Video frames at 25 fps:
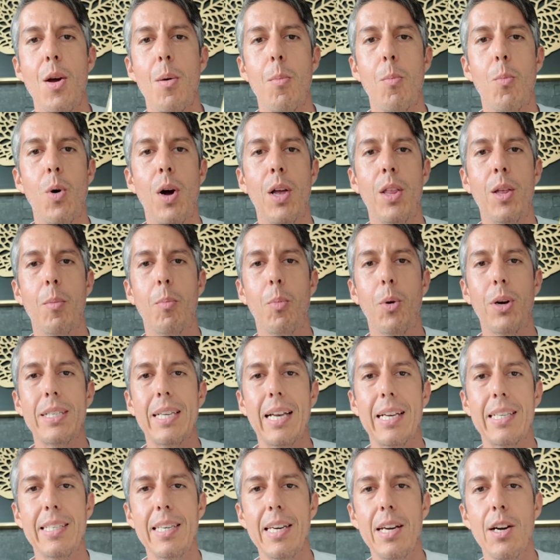Bueno, pues
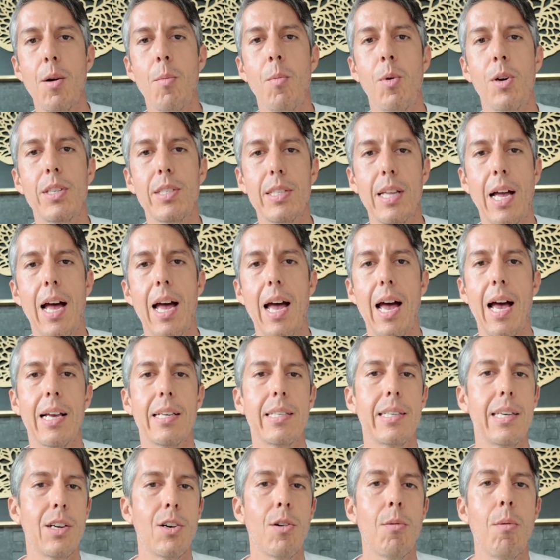así como está,
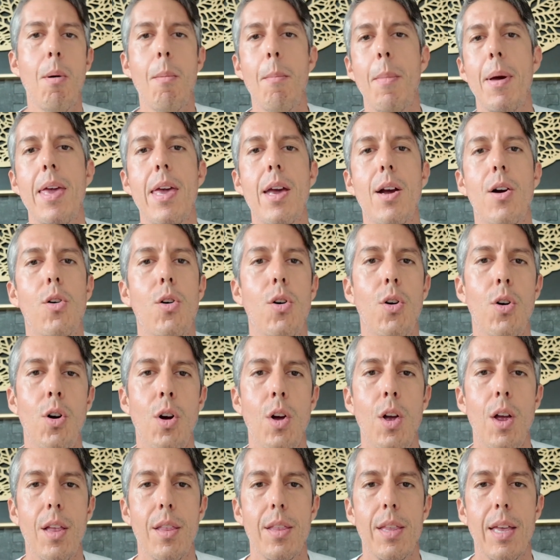así como me
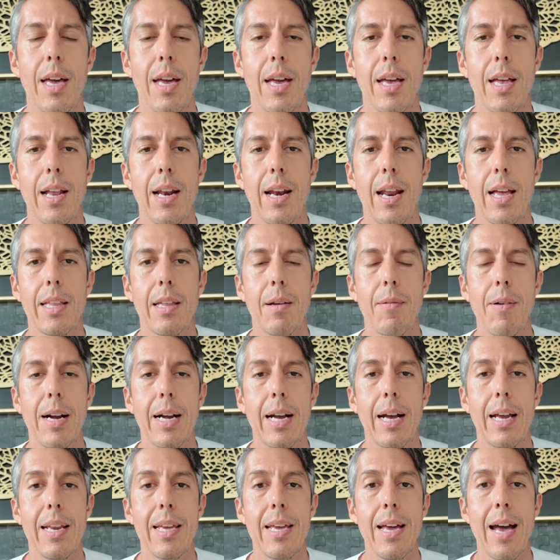llegó de la
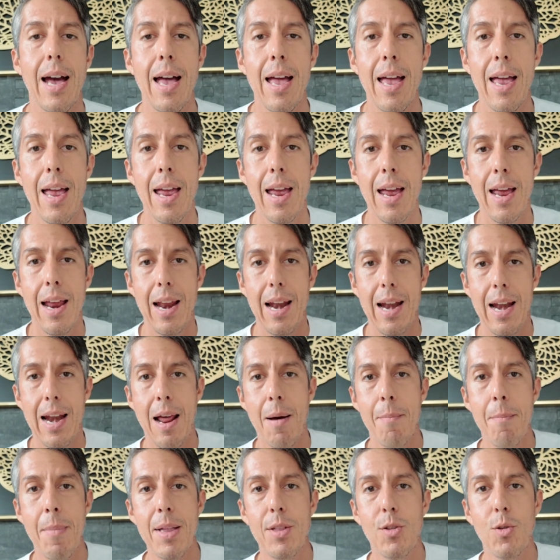tabaquería,
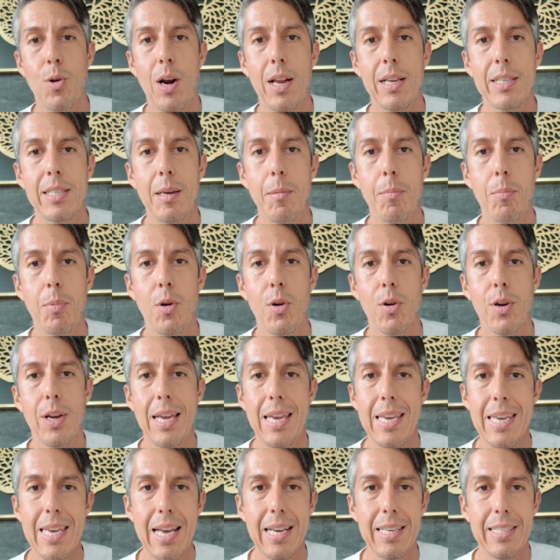la meto a la Ziploc
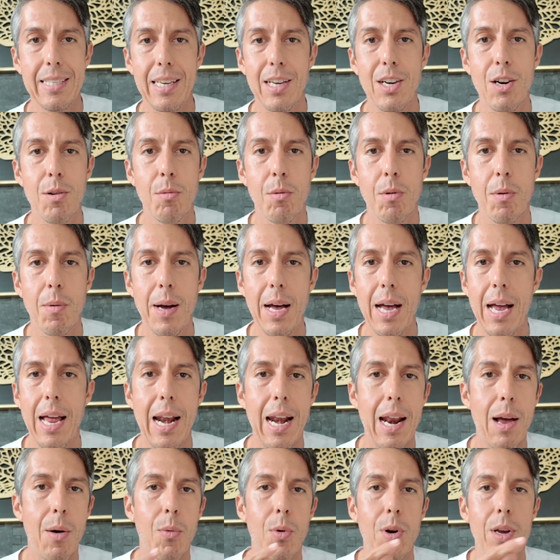y así como va
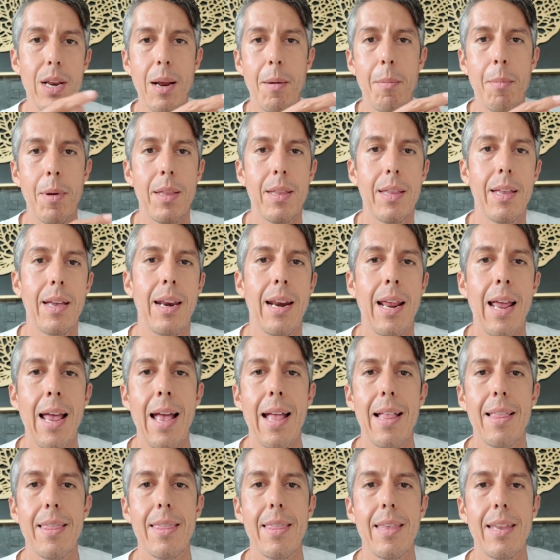la voy a ir a
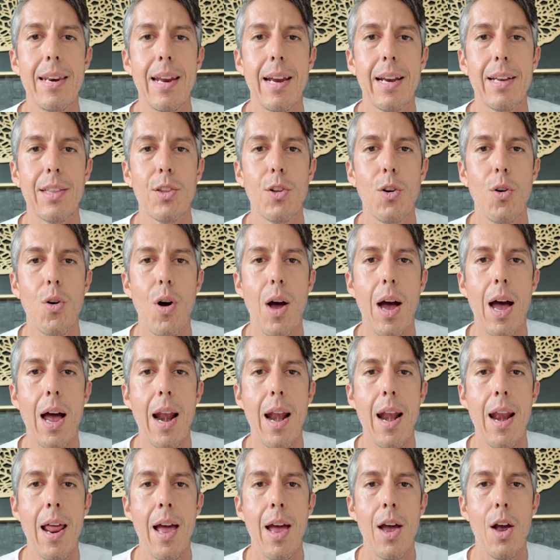meter directo
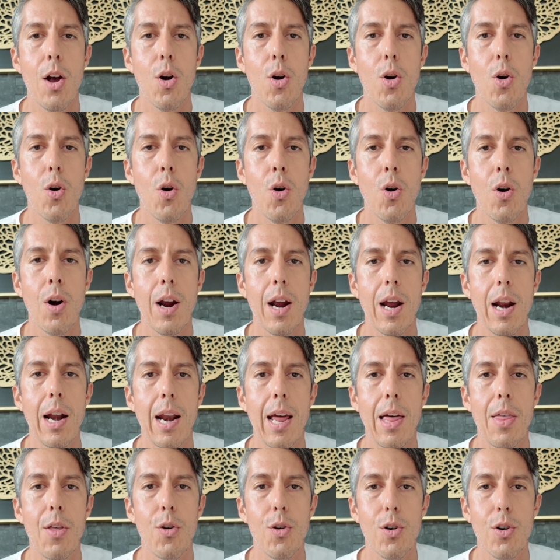al
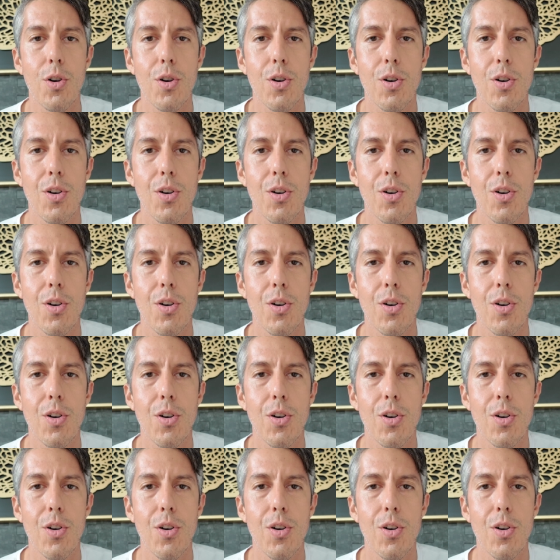congelador.